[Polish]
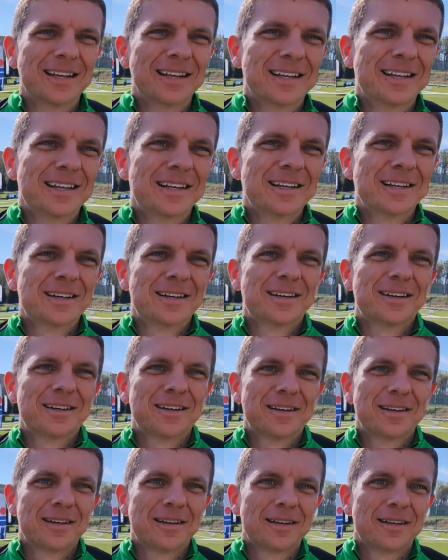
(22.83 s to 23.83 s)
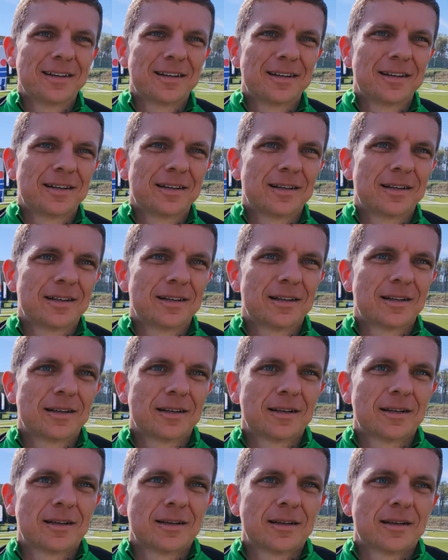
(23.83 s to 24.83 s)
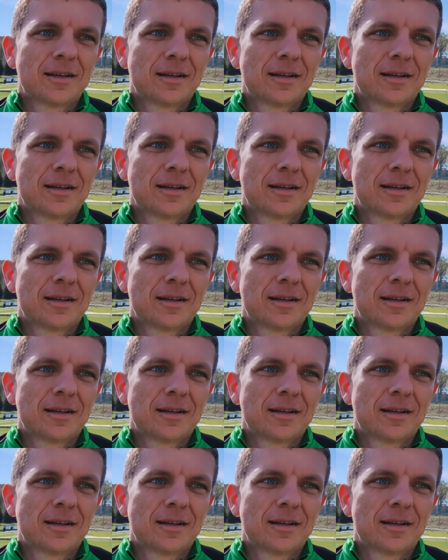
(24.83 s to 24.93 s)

Dzisiaj płaski wyścig, obawiasz się wiatrów?